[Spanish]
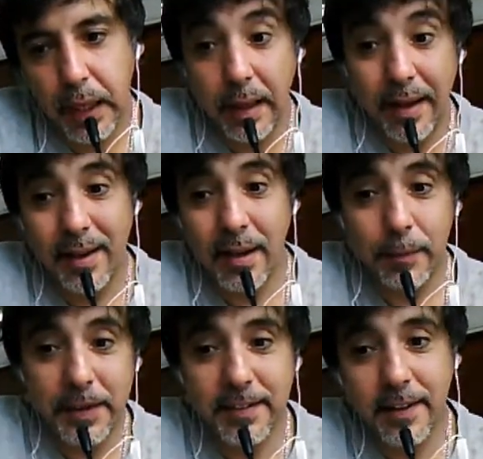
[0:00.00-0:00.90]
La
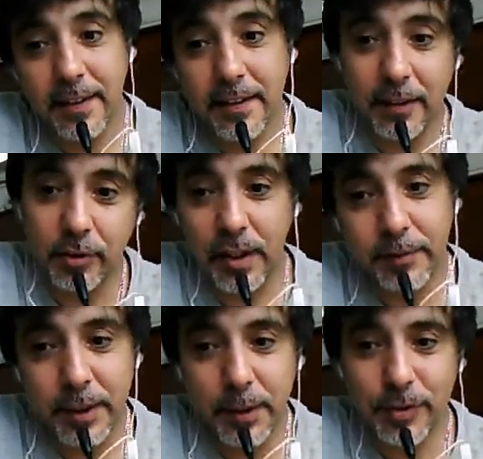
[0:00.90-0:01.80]
base de datos del
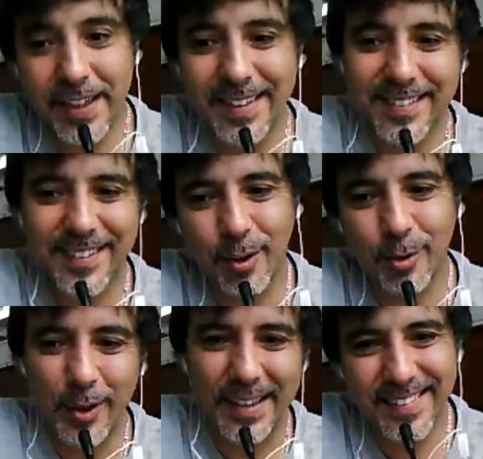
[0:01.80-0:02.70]
virus ha sido
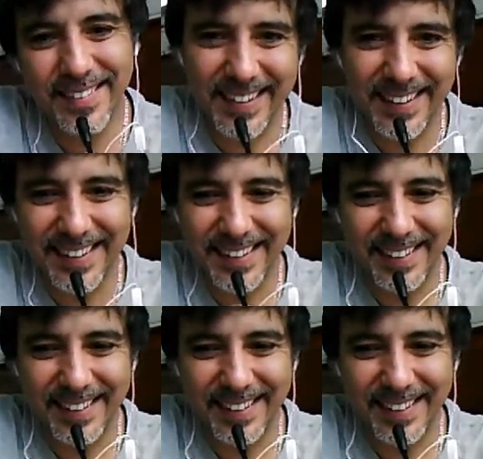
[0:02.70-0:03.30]
actualizada.